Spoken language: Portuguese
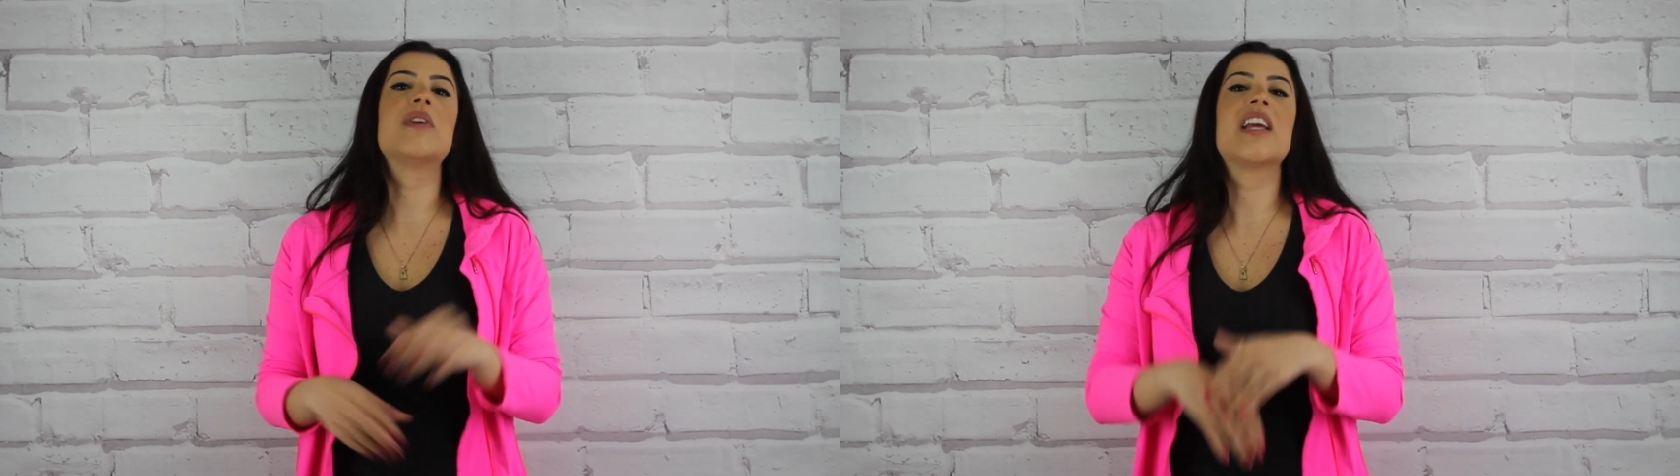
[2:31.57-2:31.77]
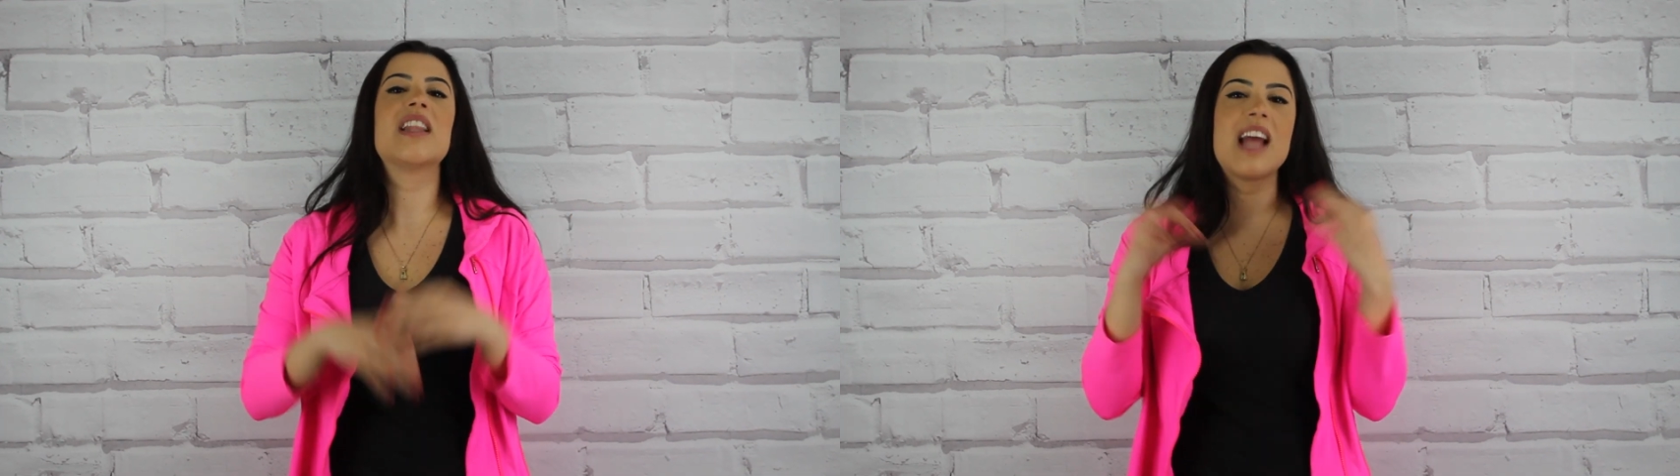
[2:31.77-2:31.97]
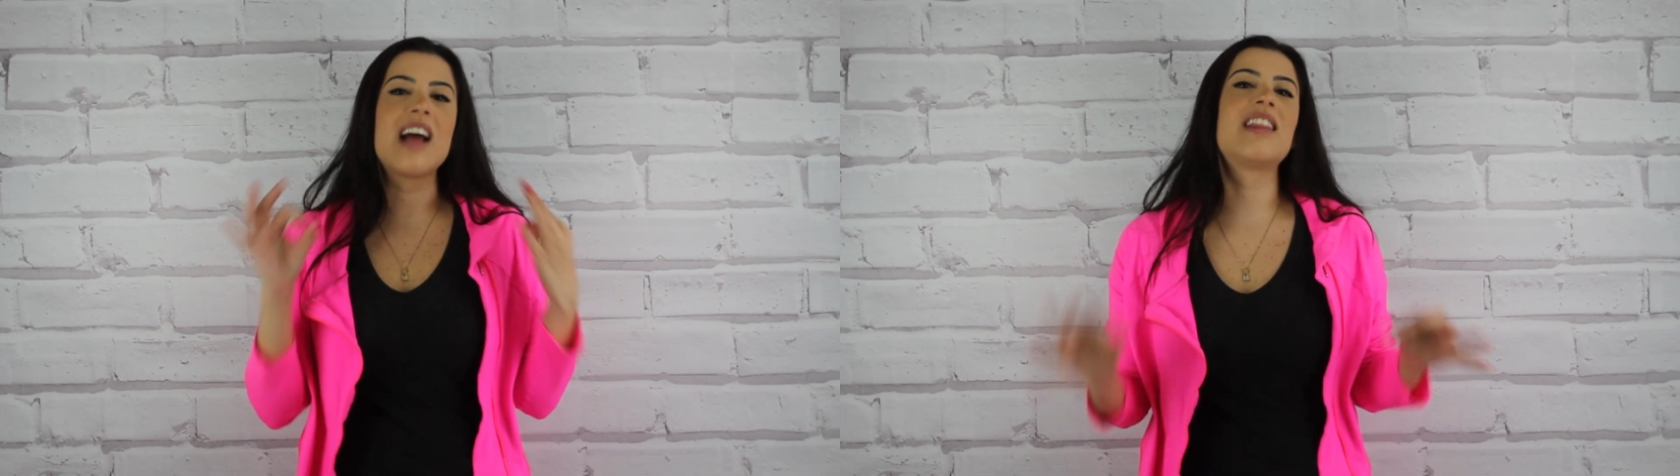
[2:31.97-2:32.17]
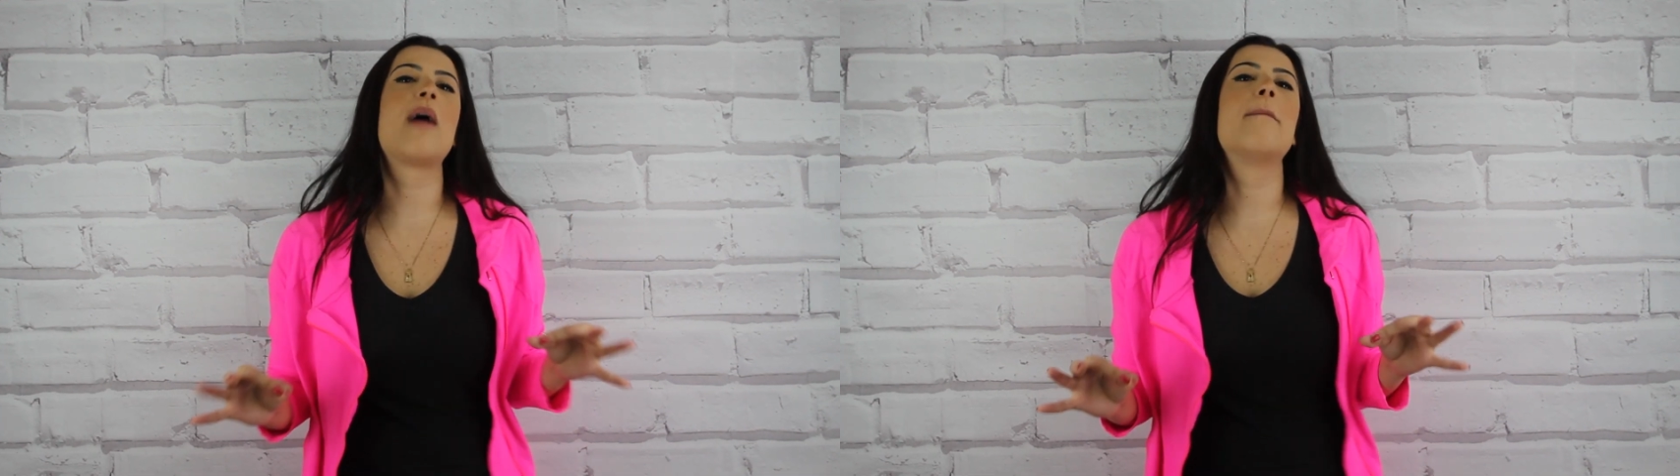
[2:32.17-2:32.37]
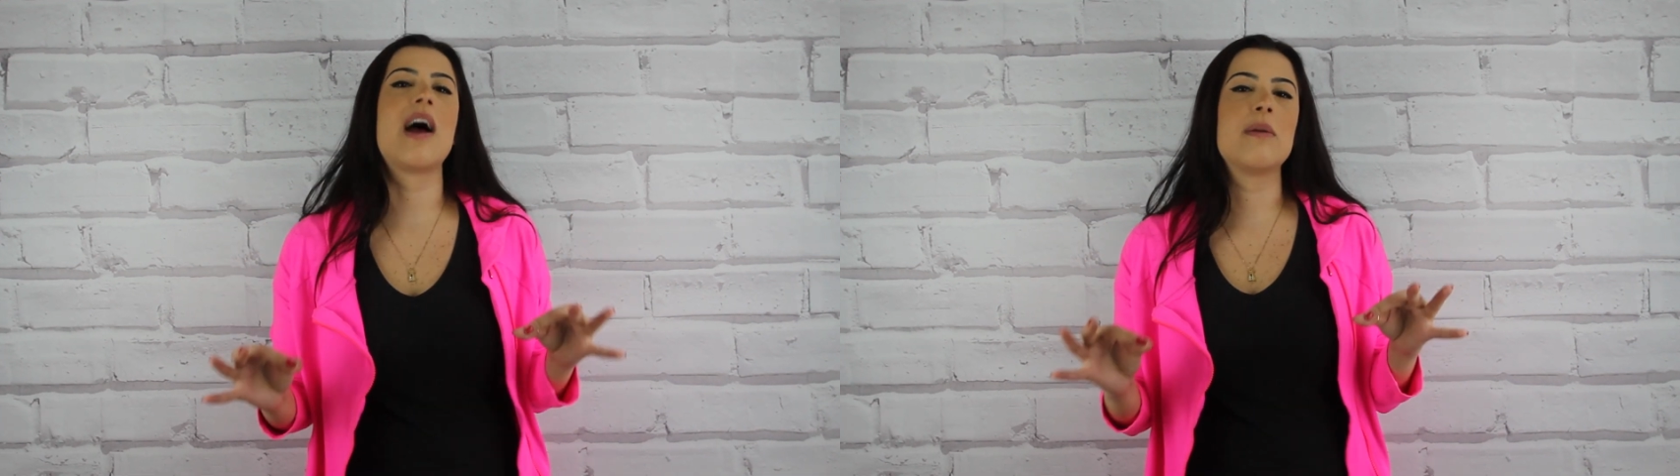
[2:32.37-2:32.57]
porque dá
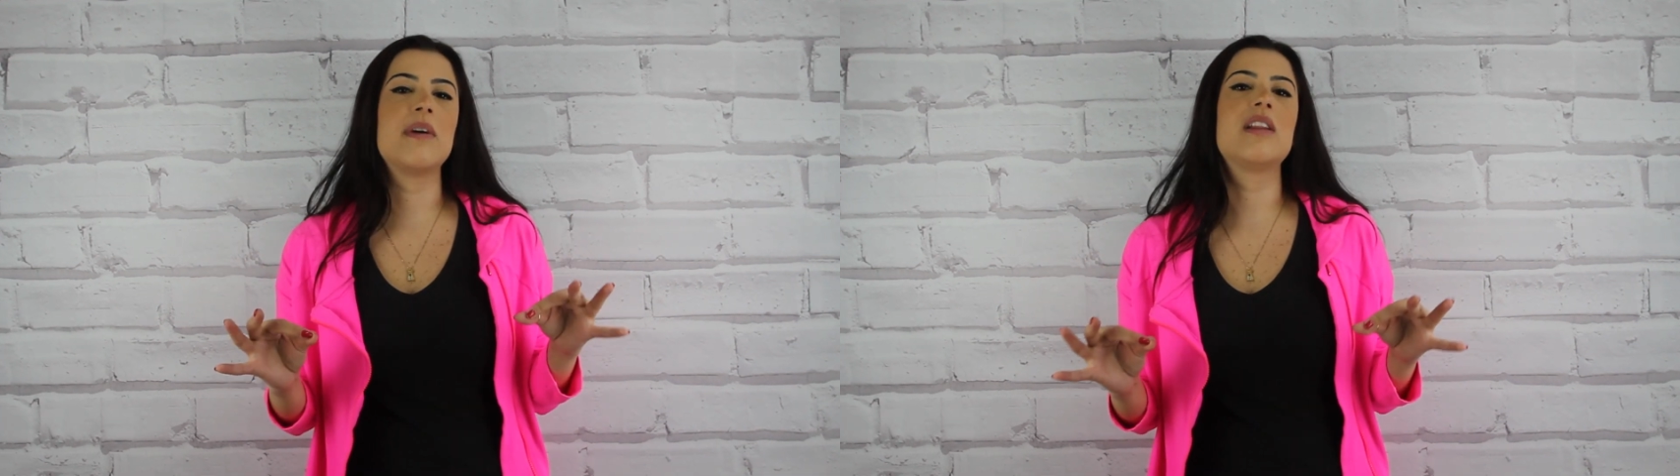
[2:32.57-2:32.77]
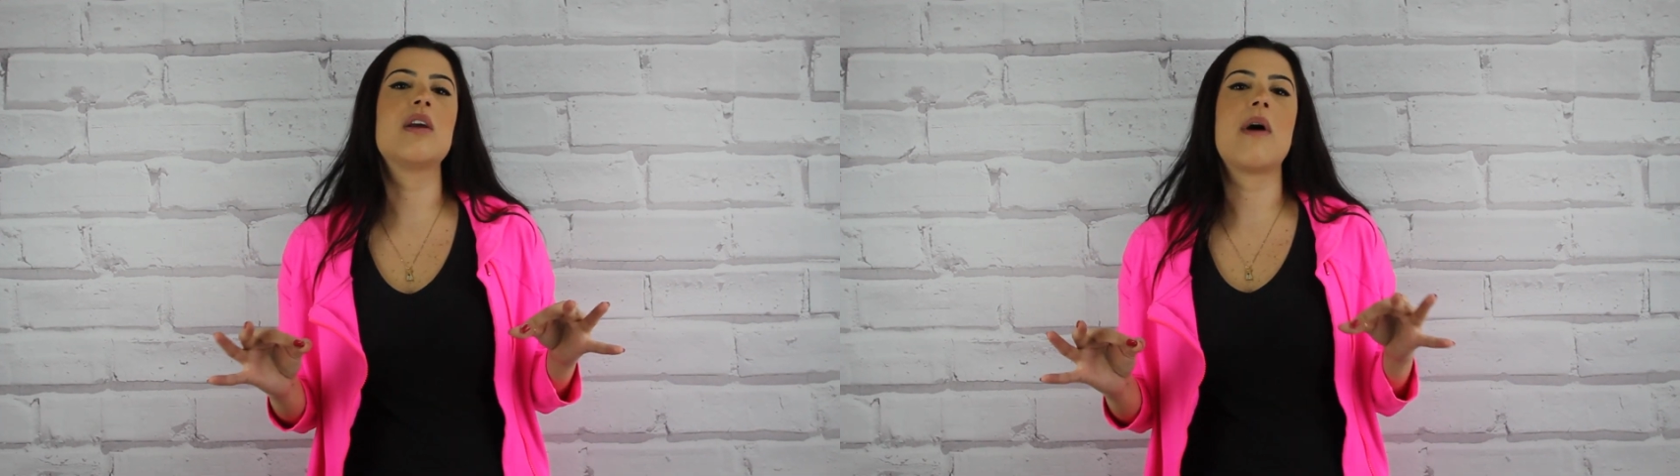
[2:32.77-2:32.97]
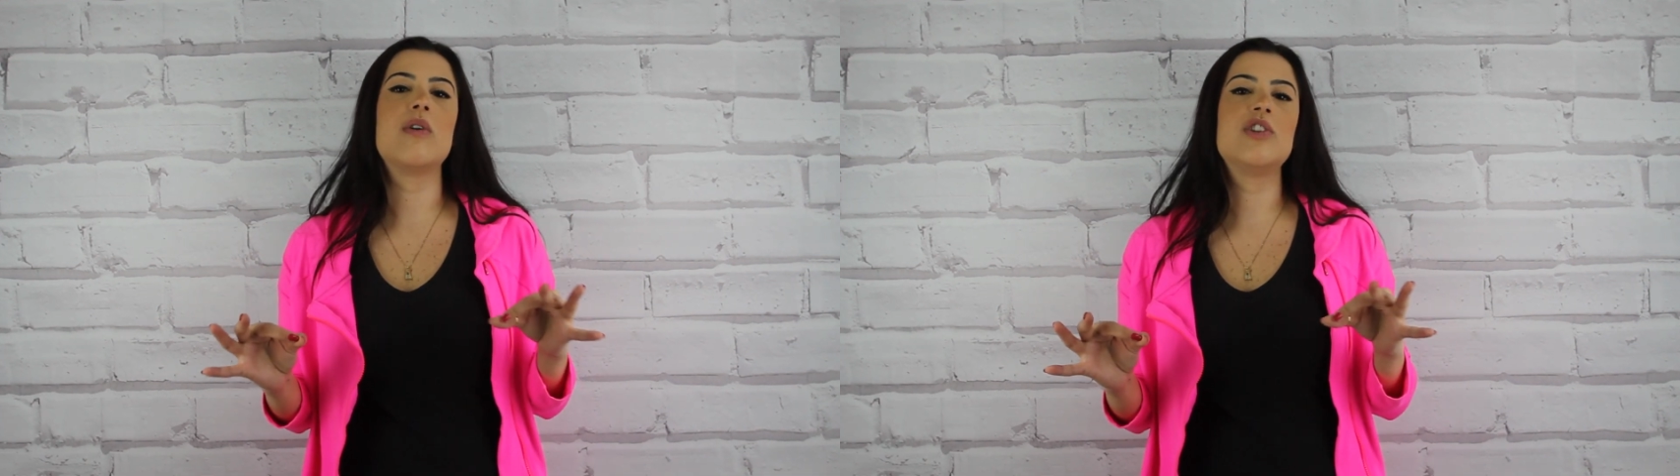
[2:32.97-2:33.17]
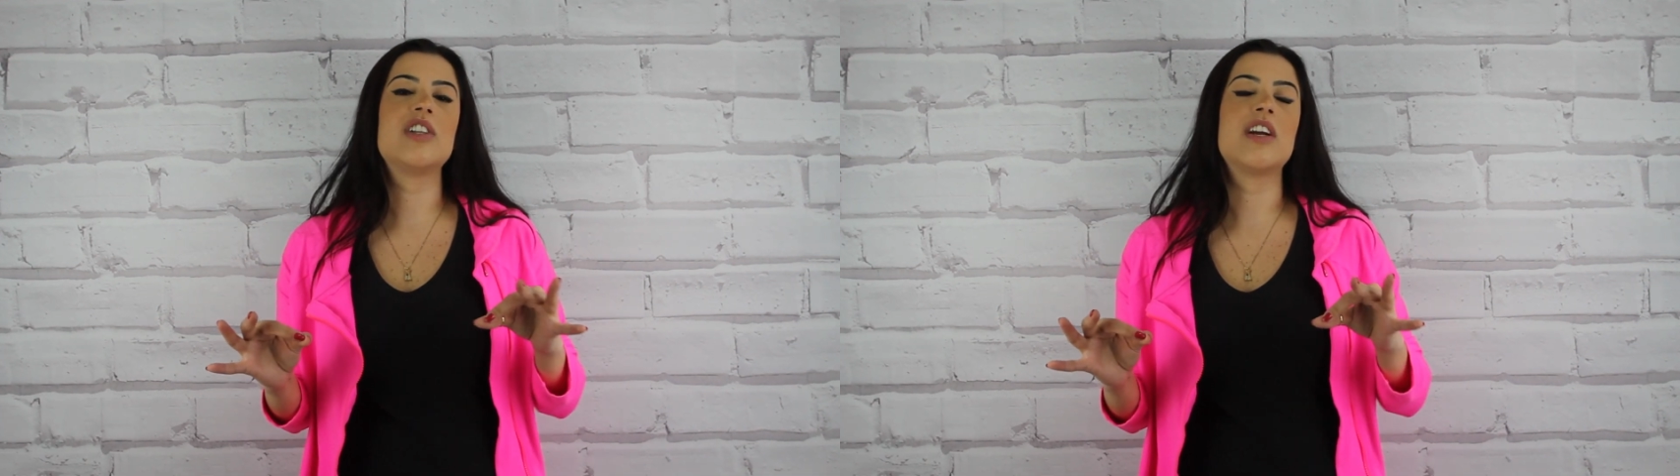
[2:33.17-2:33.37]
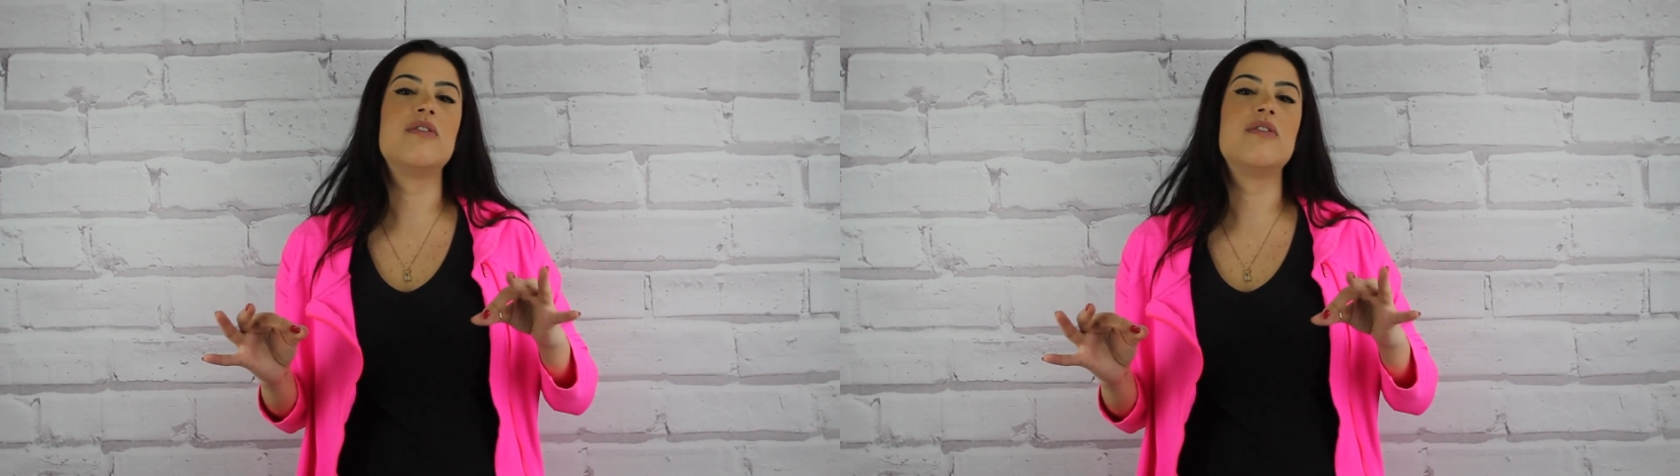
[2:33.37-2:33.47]
trabalho manter uma rotina